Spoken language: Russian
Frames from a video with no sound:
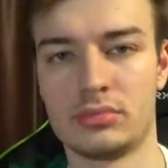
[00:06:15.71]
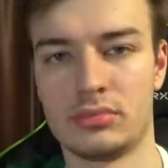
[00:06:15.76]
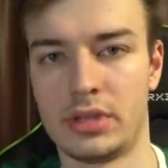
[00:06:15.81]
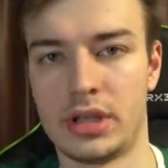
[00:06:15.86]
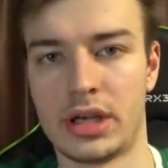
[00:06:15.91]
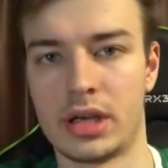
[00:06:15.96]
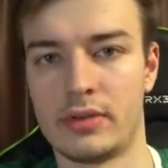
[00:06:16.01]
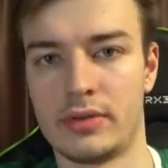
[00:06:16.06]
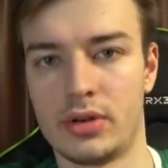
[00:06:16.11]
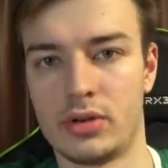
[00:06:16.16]

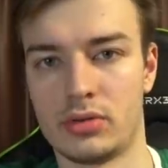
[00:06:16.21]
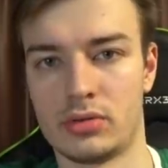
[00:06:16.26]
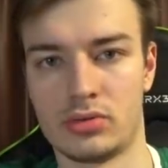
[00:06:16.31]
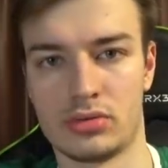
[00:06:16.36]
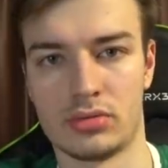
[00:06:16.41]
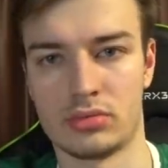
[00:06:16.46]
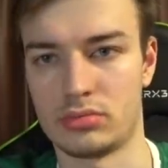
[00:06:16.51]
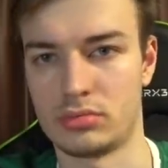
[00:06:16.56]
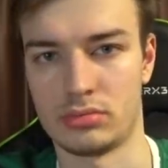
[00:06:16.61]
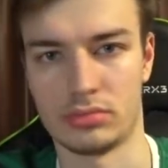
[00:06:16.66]
Я говорю,
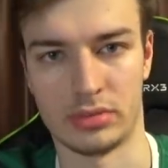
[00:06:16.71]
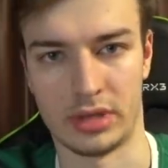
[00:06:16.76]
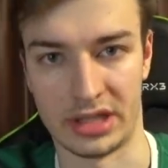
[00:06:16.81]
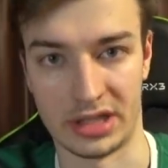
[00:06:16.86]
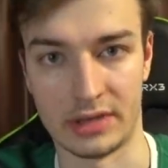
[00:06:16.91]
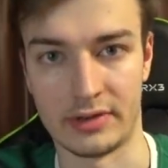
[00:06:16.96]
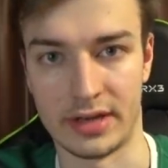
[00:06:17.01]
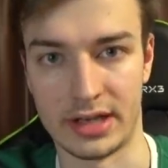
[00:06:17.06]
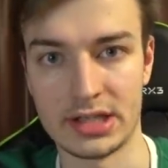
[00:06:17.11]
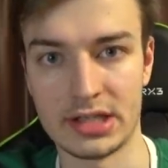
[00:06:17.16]
ну, а
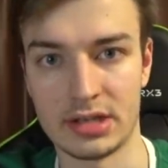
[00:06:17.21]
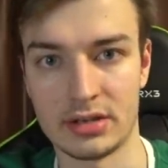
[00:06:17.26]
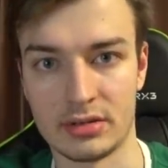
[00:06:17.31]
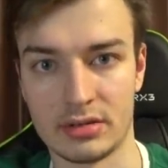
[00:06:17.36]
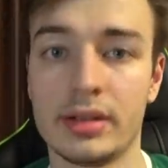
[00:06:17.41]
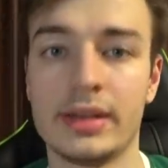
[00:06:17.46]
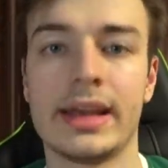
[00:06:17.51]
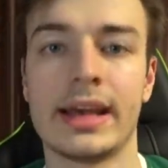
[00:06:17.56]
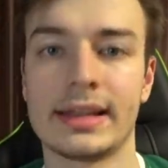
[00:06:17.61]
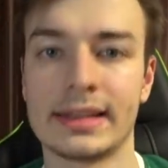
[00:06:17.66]
давайте.
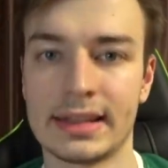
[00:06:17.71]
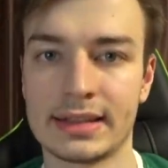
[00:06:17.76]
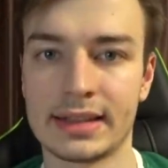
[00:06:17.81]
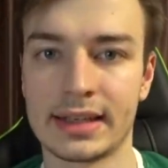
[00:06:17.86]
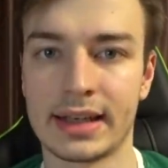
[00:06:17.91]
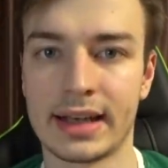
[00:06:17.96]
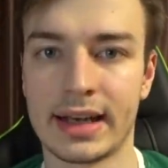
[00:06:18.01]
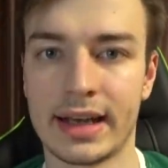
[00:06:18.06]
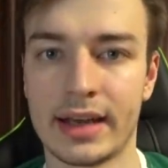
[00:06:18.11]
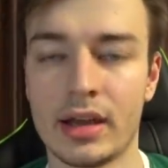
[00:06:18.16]
И она
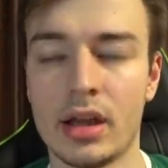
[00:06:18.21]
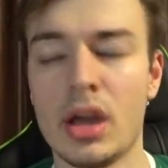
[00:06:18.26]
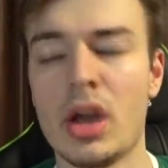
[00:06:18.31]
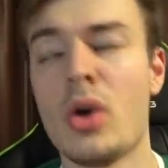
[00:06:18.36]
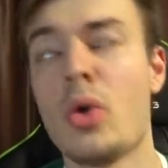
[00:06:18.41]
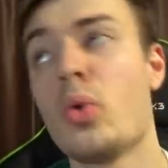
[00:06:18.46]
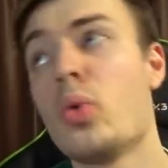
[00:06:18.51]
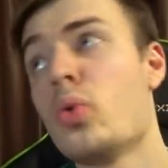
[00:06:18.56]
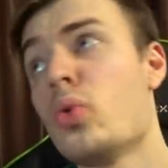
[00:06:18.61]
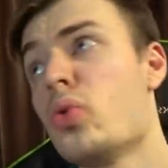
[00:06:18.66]
такая,
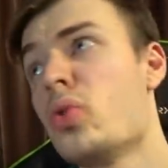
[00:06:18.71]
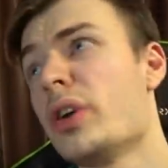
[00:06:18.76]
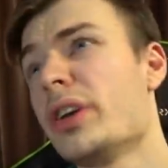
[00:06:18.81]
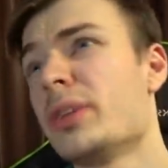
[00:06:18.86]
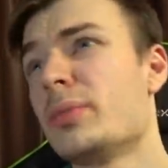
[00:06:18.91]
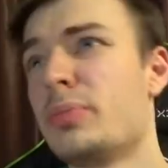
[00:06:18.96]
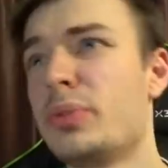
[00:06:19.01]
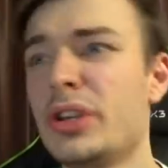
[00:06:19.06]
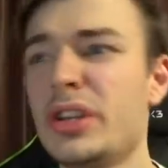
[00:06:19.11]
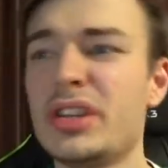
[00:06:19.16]

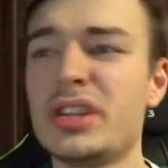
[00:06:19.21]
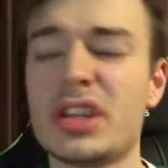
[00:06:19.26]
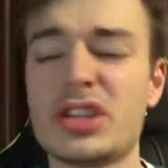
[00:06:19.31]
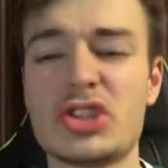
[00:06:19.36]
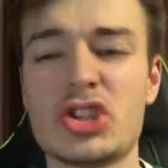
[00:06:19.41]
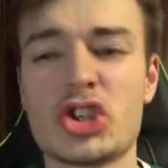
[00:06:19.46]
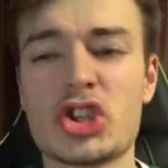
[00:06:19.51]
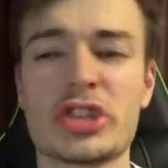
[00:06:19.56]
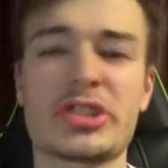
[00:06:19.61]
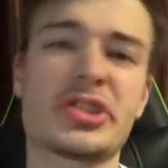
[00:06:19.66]
ой, блин, я
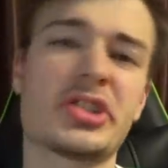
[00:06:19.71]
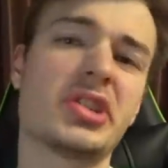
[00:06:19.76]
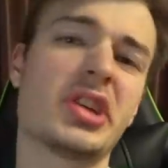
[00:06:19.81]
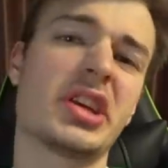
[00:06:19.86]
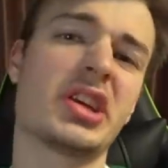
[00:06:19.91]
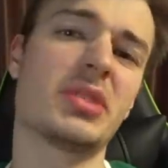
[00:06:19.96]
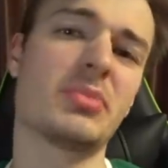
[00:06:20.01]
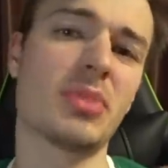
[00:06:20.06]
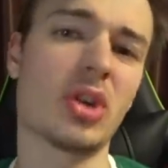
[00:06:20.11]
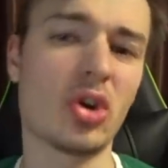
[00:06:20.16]
сейчас
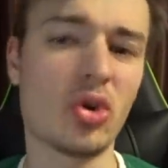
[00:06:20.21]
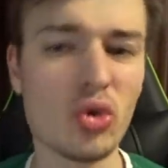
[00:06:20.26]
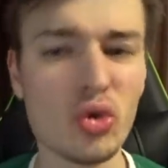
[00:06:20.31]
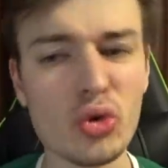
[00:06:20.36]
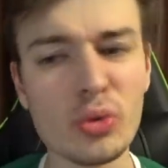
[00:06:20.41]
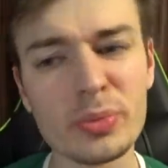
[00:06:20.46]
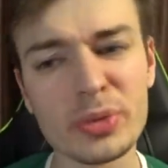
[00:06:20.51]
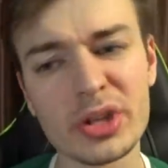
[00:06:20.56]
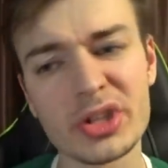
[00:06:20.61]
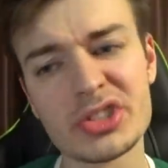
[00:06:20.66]
отдать не
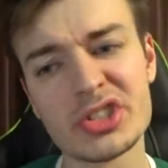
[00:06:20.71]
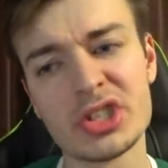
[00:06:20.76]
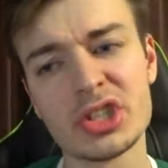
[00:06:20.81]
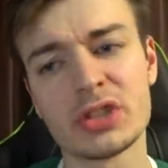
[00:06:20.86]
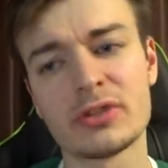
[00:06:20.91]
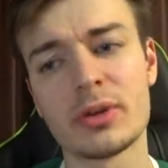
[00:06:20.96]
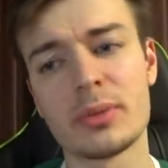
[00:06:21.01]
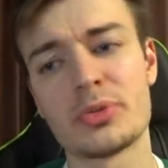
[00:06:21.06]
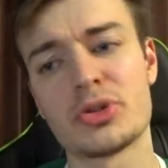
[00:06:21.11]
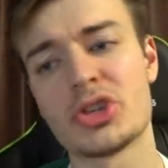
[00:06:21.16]
могу, у меня
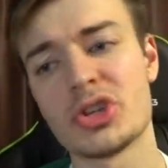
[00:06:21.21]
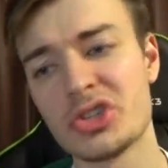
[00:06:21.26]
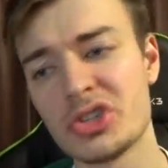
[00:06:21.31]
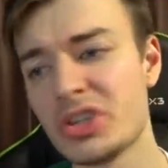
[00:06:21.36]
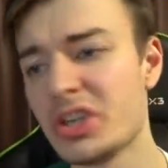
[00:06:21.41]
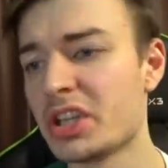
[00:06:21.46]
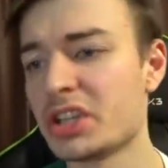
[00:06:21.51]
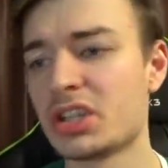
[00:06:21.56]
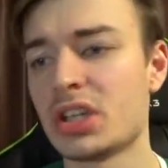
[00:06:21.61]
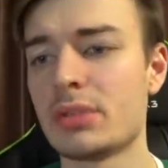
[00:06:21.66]
денег вообще
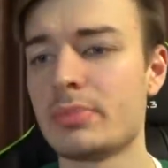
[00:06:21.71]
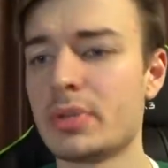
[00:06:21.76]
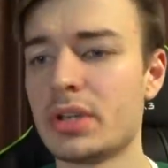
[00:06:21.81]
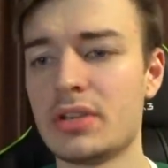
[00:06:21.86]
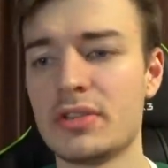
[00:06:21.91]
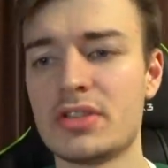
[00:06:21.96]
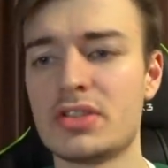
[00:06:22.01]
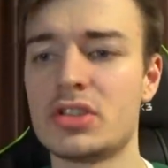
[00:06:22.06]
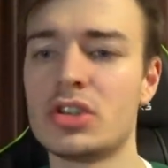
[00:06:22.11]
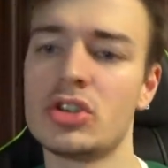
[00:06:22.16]
нет, я
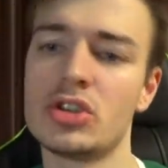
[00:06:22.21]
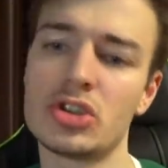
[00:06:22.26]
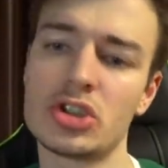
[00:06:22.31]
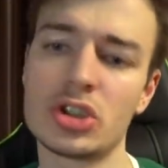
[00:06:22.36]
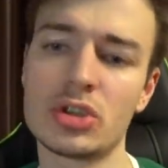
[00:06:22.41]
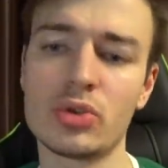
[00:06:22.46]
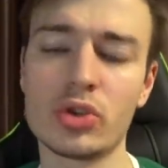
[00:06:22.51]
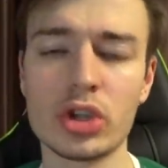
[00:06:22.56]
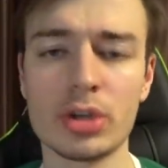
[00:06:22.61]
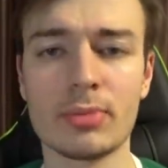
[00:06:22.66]
перевести
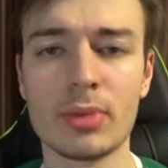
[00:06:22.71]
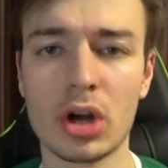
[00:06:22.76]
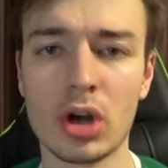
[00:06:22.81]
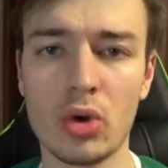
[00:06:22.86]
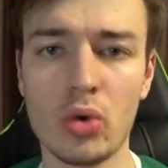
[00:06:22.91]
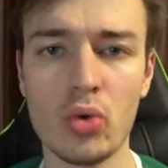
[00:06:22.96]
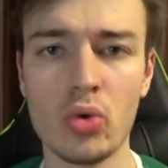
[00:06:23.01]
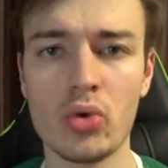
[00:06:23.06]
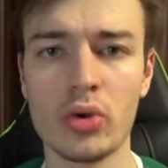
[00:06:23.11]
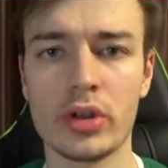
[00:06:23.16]
ничего не
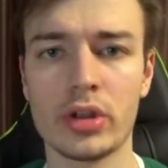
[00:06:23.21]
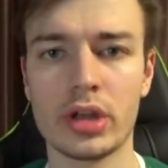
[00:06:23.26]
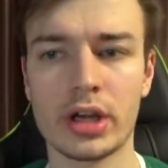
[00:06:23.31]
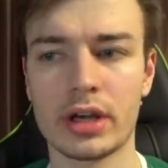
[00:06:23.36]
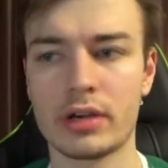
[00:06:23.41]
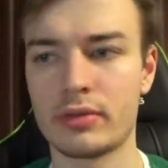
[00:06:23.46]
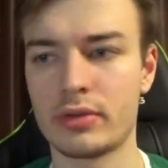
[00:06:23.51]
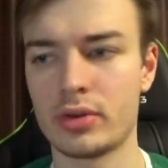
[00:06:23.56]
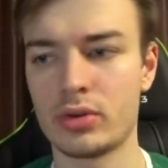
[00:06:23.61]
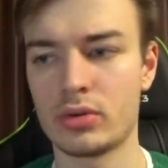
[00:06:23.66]
могу. И я
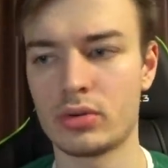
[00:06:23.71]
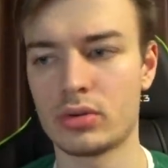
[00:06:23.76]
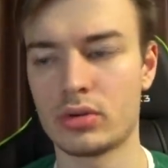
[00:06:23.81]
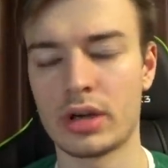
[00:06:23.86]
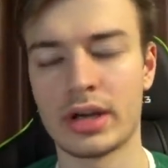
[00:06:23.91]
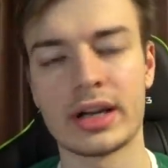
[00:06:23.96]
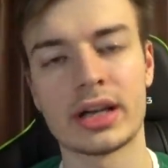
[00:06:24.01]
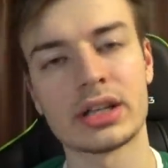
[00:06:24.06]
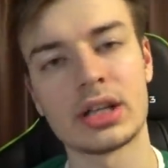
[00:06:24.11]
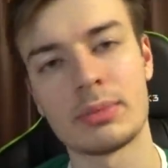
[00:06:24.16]
говорю,
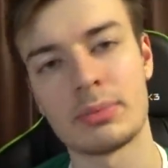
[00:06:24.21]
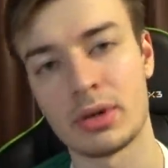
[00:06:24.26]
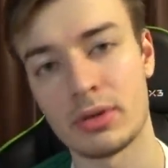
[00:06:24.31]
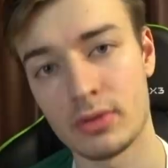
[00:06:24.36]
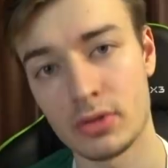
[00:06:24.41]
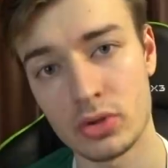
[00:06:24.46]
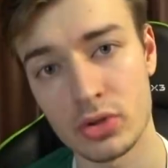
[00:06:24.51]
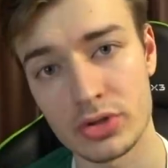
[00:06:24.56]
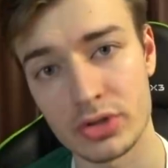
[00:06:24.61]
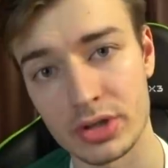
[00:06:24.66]
а когда
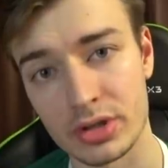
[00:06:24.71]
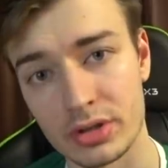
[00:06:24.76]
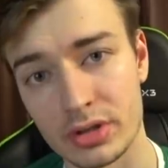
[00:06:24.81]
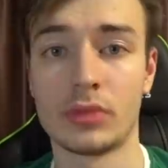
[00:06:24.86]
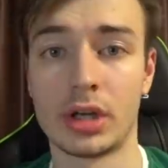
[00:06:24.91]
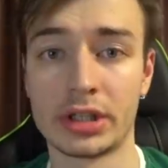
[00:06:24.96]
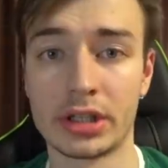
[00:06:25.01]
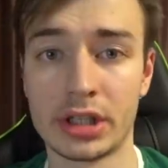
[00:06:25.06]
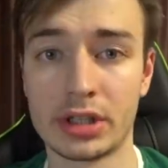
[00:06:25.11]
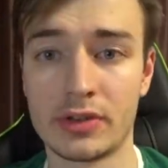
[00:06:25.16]
переведете?
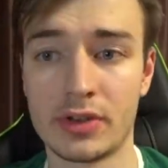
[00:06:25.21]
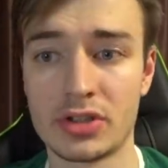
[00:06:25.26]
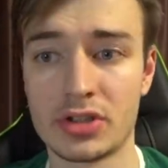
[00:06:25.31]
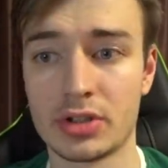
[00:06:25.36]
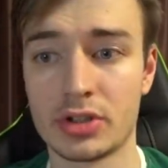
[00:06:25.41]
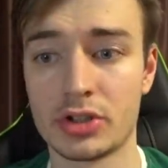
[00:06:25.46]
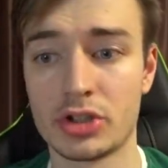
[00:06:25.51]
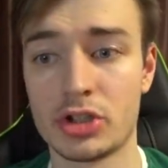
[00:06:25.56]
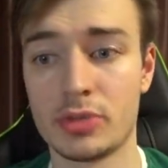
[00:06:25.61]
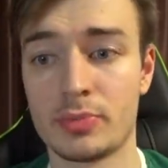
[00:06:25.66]
Она
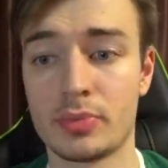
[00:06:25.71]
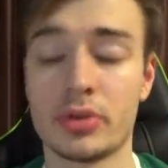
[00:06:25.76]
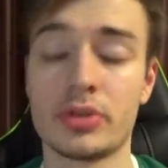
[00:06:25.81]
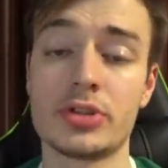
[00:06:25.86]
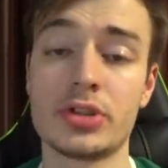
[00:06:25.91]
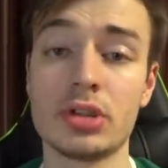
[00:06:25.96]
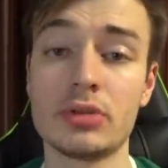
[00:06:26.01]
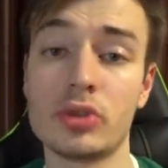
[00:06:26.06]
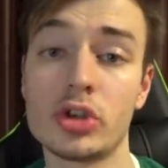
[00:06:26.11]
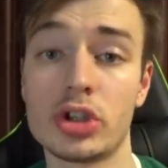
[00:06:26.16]
ответила, типа,
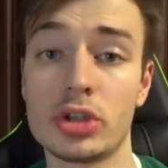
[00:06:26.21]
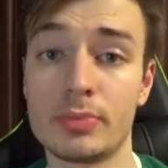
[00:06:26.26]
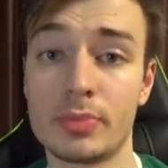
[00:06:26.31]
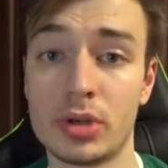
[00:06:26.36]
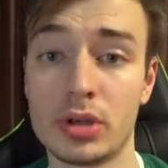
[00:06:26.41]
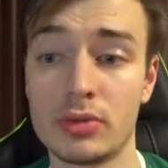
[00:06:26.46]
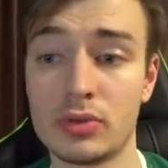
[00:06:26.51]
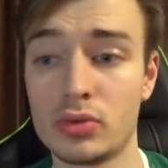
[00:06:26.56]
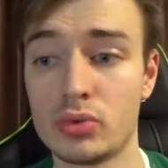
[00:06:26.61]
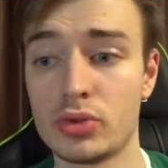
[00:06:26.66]
сегодня
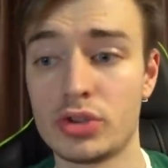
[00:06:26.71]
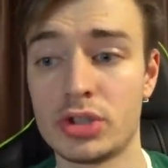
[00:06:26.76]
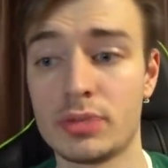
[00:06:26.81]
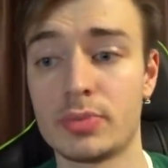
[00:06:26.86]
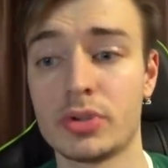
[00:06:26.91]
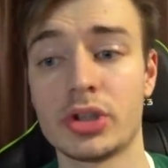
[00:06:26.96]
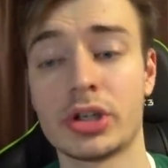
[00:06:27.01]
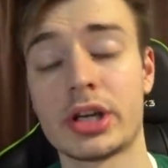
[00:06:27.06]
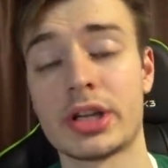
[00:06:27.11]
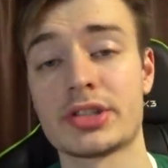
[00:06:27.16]
переведу,
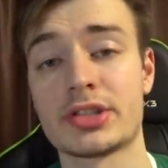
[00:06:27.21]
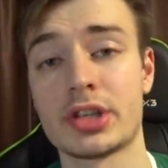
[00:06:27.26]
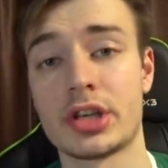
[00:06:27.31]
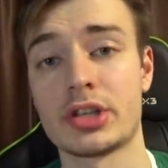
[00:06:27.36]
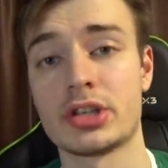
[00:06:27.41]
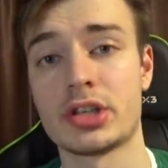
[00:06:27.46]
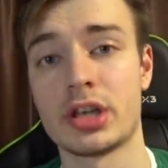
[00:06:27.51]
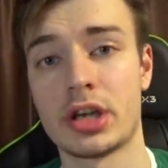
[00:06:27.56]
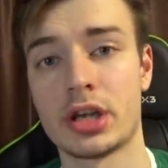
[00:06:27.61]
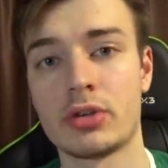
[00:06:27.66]
типа, до конца
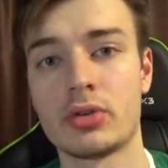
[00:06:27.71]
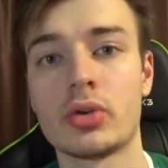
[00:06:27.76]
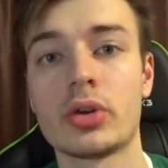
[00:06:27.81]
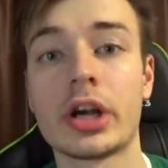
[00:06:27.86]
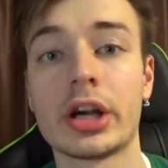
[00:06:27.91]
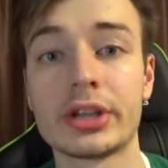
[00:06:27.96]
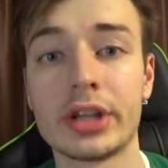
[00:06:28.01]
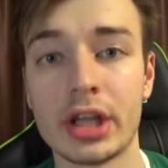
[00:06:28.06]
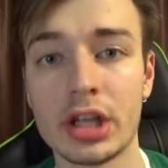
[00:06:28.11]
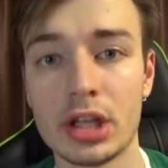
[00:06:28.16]
дня. Я говорю,
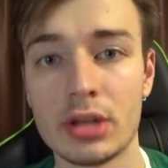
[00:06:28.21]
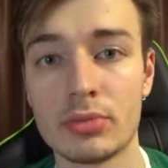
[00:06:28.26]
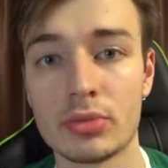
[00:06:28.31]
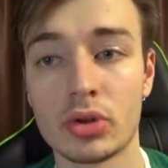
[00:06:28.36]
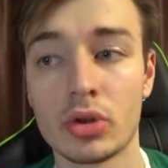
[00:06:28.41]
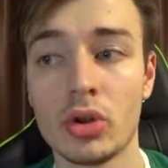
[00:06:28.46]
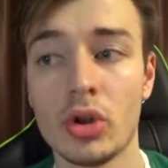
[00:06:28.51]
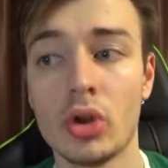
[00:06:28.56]
когда именно?